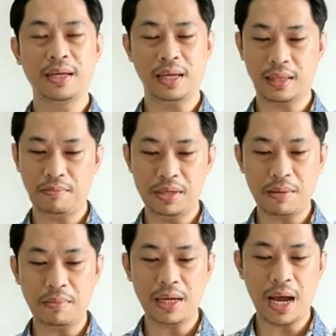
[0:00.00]
kita
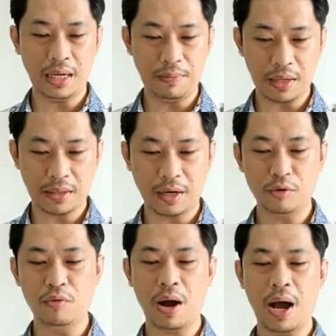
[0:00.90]
bisa melihat di pasal
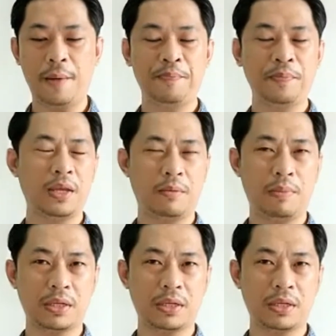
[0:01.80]
2,